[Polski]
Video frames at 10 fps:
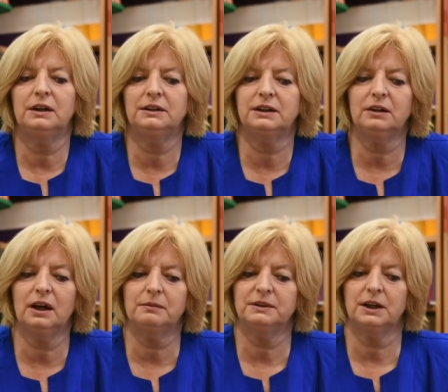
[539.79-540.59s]
i z tego
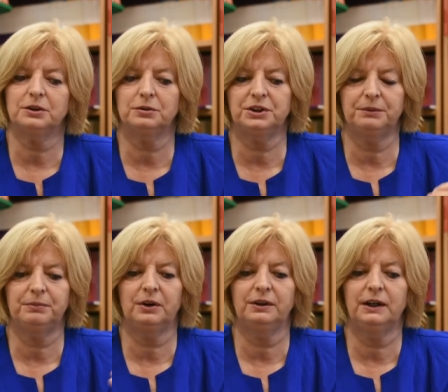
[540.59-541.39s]
jakby zaczął się
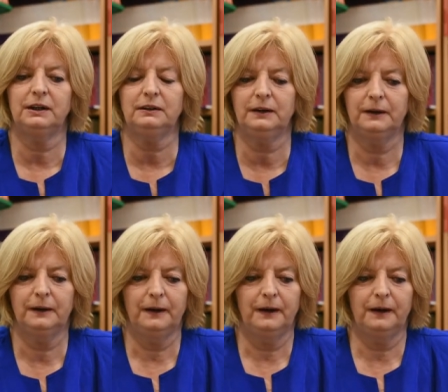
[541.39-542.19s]
projekt
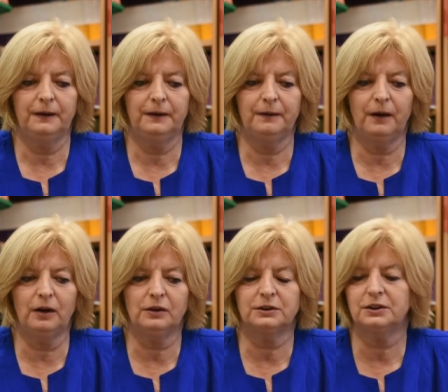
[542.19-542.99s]
y,
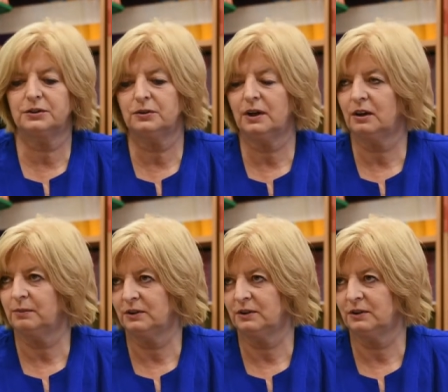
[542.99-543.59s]
o stosunkach